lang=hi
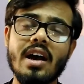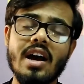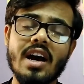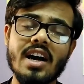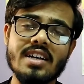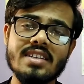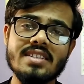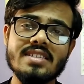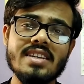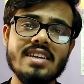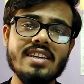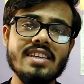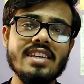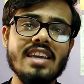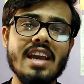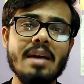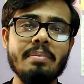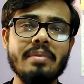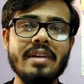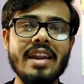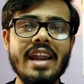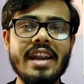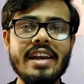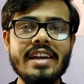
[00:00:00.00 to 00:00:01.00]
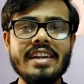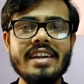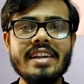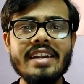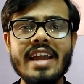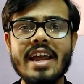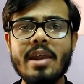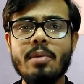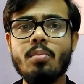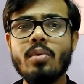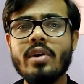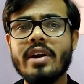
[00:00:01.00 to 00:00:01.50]
अक्सर कि आप
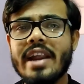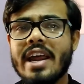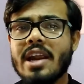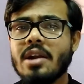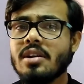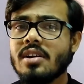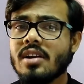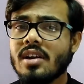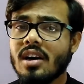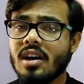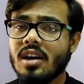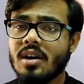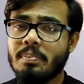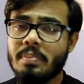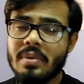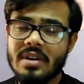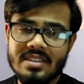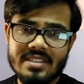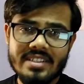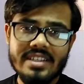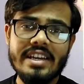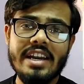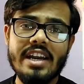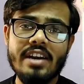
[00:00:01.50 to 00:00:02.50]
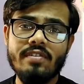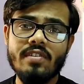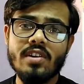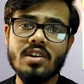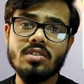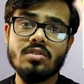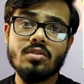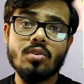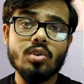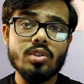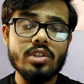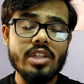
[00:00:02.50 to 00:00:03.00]
99.9 परसेंट
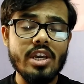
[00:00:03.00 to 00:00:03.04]
नेटवर्क को